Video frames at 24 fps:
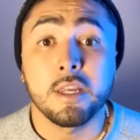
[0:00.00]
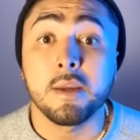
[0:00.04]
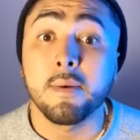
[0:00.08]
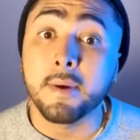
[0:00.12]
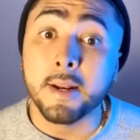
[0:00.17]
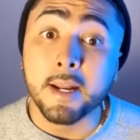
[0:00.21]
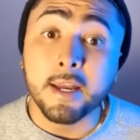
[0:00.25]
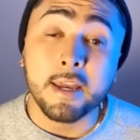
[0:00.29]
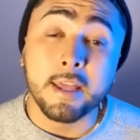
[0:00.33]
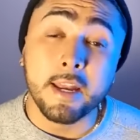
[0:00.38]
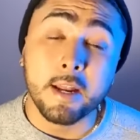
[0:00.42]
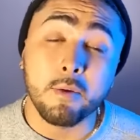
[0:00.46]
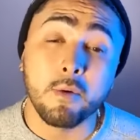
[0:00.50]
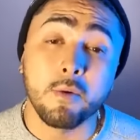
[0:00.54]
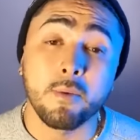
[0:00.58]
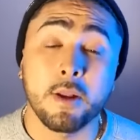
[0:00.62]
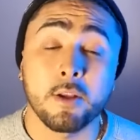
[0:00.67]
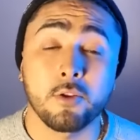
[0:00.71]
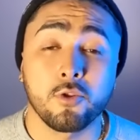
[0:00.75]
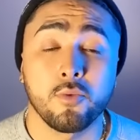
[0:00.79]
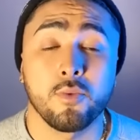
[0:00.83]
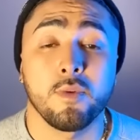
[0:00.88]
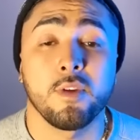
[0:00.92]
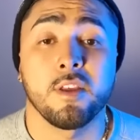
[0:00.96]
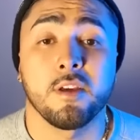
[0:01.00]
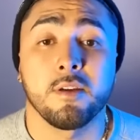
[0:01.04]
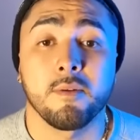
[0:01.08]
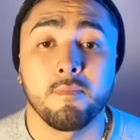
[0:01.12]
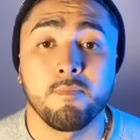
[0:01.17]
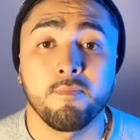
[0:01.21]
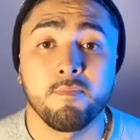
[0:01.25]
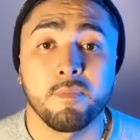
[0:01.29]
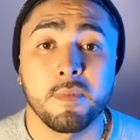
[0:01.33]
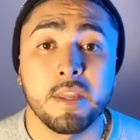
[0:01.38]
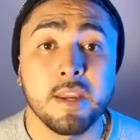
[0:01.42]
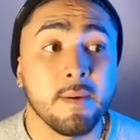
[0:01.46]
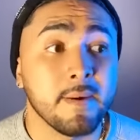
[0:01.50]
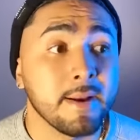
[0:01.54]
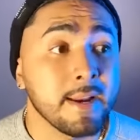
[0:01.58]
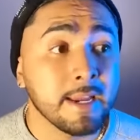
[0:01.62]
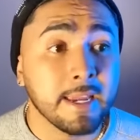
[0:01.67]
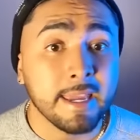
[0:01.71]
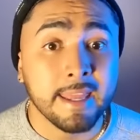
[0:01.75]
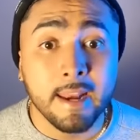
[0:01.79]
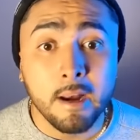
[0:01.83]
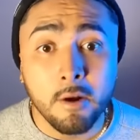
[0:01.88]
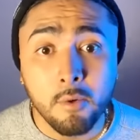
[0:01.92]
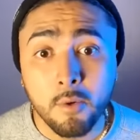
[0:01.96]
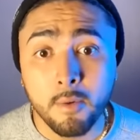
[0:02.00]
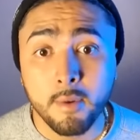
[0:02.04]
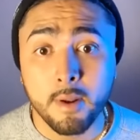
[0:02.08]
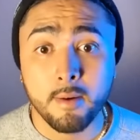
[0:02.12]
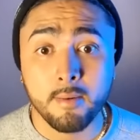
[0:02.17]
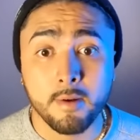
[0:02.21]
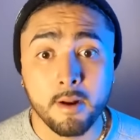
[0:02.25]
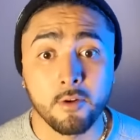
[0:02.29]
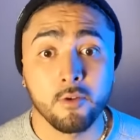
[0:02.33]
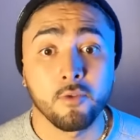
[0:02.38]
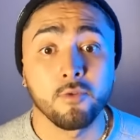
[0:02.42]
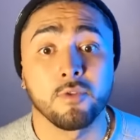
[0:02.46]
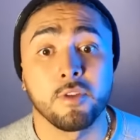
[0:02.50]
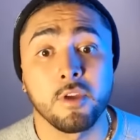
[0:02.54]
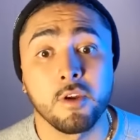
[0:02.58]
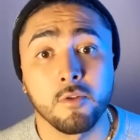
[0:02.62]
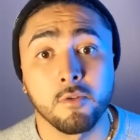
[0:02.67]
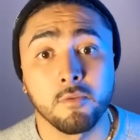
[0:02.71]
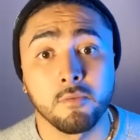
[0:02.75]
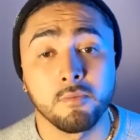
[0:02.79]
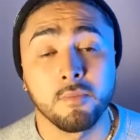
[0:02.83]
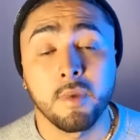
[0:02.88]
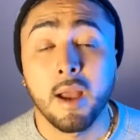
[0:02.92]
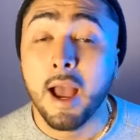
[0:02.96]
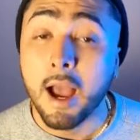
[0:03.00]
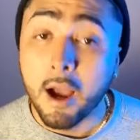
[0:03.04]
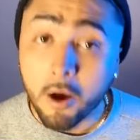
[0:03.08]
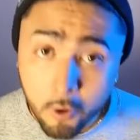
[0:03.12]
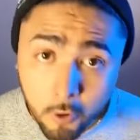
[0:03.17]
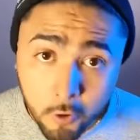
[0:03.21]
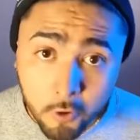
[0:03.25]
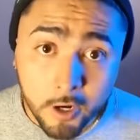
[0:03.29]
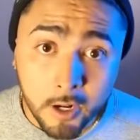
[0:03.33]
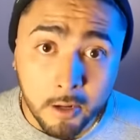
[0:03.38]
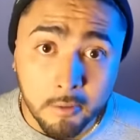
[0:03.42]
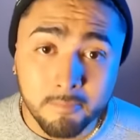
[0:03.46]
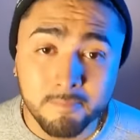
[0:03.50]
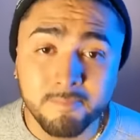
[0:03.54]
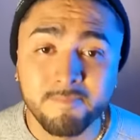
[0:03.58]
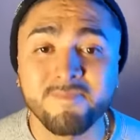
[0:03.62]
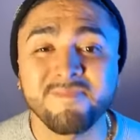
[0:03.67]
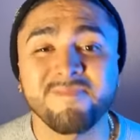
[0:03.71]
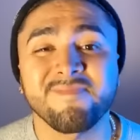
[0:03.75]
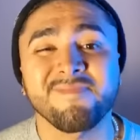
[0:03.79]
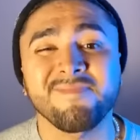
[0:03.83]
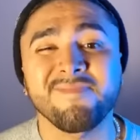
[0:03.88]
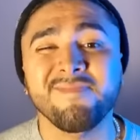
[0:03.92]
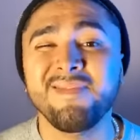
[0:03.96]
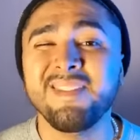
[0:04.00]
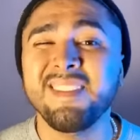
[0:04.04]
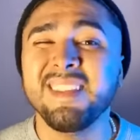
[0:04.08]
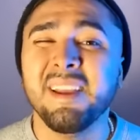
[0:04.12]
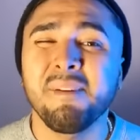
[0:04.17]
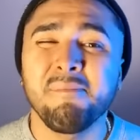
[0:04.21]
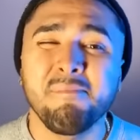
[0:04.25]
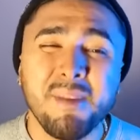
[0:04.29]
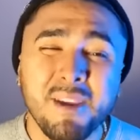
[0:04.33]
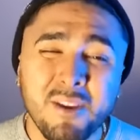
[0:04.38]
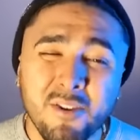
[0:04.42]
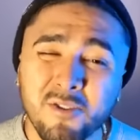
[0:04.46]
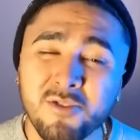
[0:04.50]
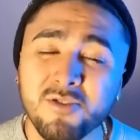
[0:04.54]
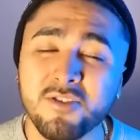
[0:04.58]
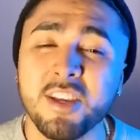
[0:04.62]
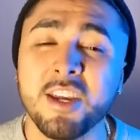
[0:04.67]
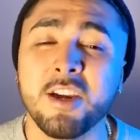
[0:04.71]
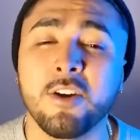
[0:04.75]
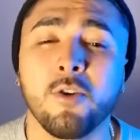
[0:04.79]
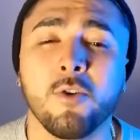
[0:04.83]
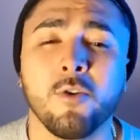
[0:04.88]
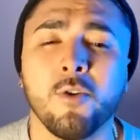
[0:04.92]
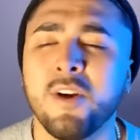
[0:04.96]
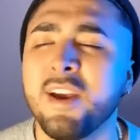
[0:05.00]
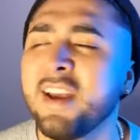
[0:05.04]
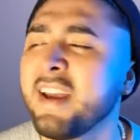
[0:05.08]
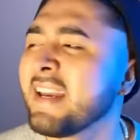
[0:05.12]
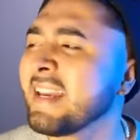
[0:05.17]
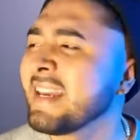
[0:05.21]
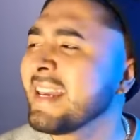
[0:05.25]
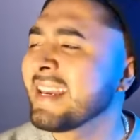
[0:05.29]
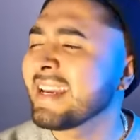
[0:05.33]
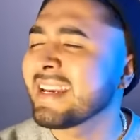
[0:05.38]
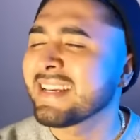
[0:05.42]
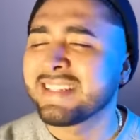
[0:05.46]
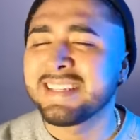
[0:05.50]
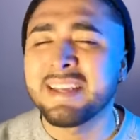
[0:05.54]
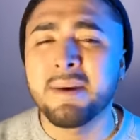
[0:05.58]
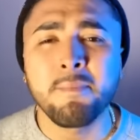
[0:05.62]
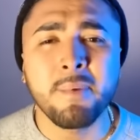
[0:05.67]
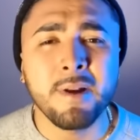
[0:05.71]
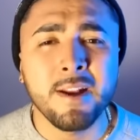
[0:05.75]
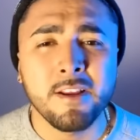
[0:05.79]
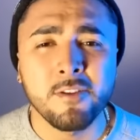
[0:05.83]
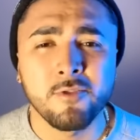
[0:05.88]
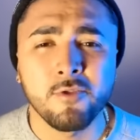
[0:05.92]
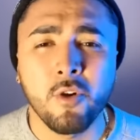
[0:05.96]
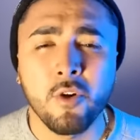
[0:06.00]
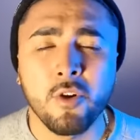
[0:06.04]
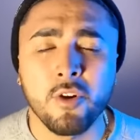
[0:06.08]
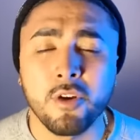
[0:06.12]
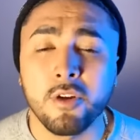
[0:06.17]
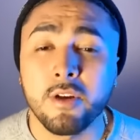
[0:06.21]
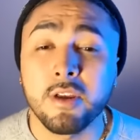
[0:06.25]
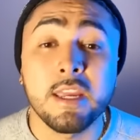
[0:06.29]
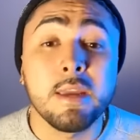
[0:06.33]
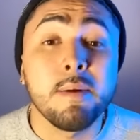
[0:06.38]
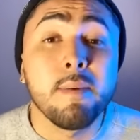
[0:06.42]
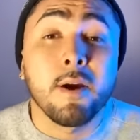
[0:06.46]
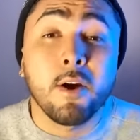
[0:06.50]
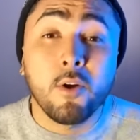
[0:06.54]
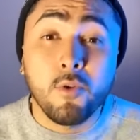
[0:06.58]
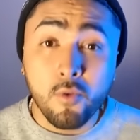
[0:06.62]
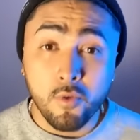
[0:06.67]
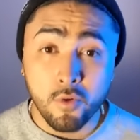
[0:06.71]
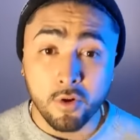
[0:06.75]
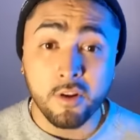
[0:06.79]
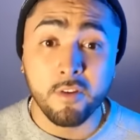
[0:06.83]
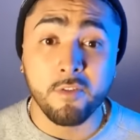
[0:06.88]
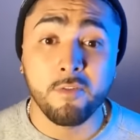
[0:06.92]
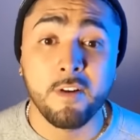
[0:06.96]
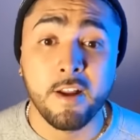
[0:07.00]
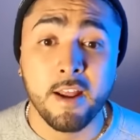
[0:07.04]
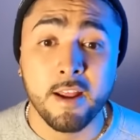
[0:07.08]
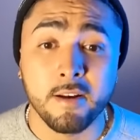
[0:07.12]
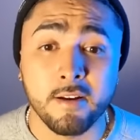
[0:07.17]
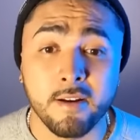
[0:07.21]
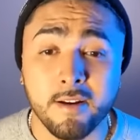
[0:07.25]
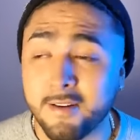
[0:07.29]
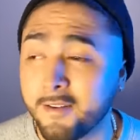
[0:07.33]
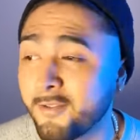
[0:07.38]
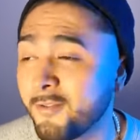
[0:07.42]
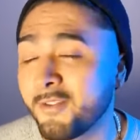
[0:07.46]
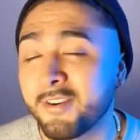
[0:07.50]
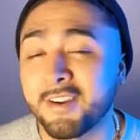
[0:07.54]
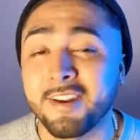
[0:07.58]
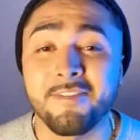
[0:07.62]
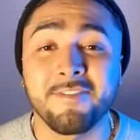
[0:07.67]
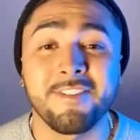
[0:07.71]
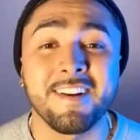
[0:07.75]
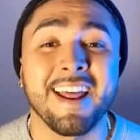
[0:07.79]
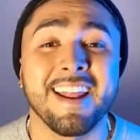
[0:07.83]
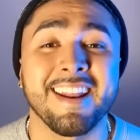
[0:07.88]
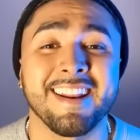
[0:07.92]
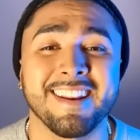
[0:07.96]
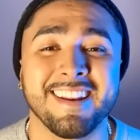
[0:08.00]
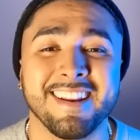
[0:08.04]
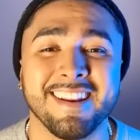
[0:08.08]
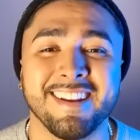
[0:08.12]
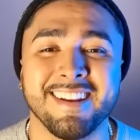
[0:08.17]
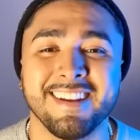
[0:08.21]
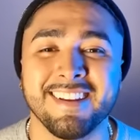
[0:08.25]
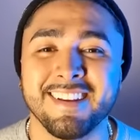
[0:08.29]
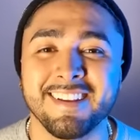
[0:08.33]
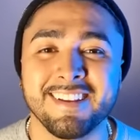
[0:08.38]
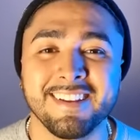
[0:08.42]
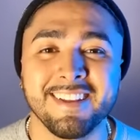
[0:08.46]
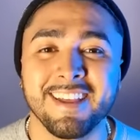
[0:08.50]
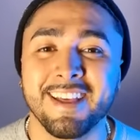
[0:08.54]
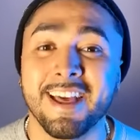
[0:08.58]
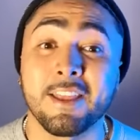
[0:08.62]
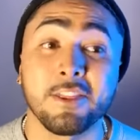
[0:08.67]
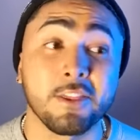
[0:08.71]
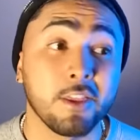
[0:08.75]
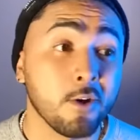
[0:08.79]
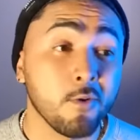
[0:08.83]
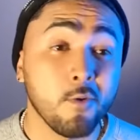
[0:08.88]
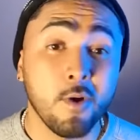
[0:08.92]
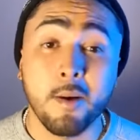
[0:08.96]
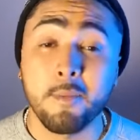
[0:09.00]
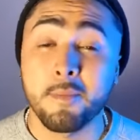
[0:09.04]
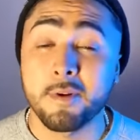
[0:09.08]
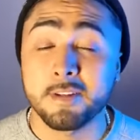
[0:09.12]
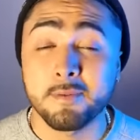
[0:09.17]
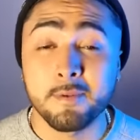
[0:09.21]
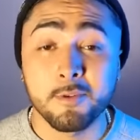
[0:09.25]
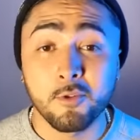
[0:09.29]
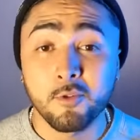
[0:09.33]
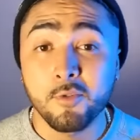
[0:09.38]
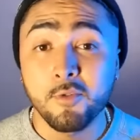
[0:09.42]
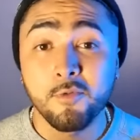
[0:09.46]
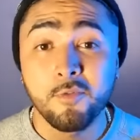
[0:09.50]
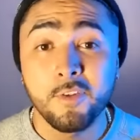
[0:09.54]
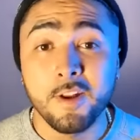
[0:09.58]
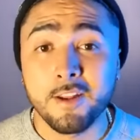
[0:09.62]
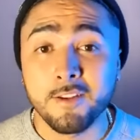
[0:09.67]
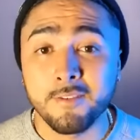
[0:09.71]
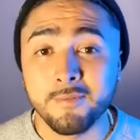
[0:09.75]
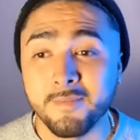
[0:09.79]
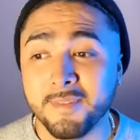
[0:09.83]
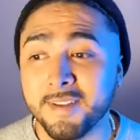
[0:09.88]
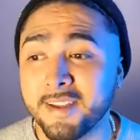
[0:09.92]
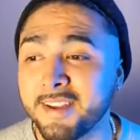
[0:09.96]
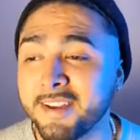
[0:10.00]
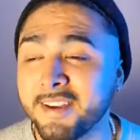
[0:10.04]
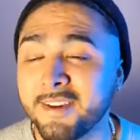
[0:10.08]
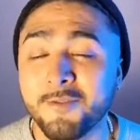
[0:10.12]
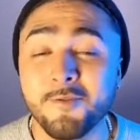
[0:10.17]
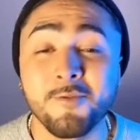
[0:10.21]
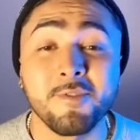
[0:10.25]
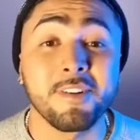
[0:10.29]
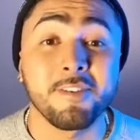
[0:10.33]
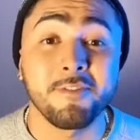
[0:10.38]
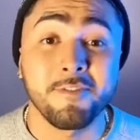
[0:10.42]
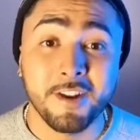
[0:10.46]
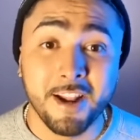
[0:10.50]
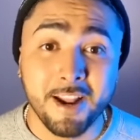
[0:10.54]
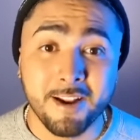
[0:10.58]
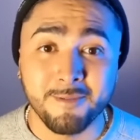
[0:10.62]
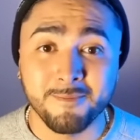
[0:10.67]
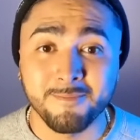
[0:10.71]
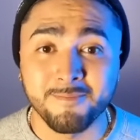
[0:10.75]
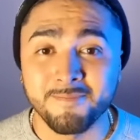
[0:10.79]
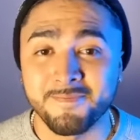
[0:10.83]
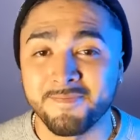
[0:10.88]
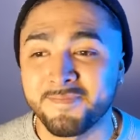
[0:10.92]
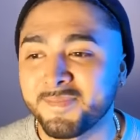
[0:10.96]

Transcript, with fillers: Y van a querer volver a tu vida. Y van a querer volver a hablar contigo. Ahora, mi consejo, y que siempre les doy, y va con un refrán, un refrán. Ah, tengo hambre, se me antoja un flan. Un refrán.